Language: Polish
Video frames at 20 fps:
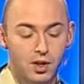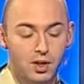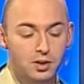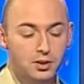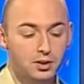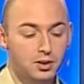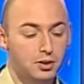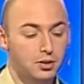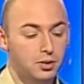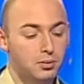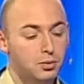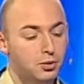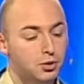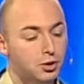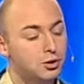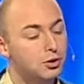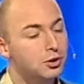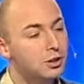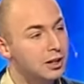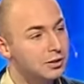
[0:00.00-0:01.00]
Łukasz, nie, to może
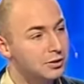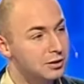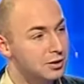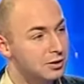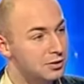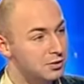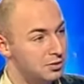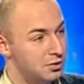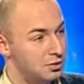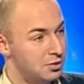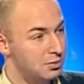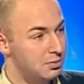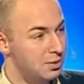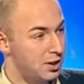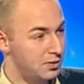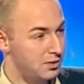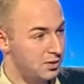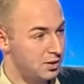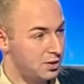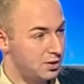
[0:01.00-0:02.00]
trzynastkę zniszczymy, a
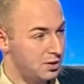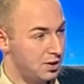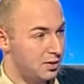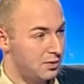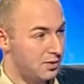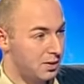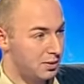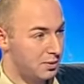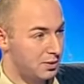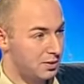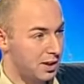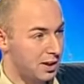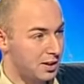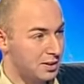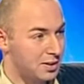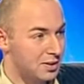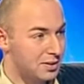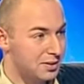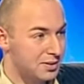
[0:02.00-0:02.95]
22 zostanie.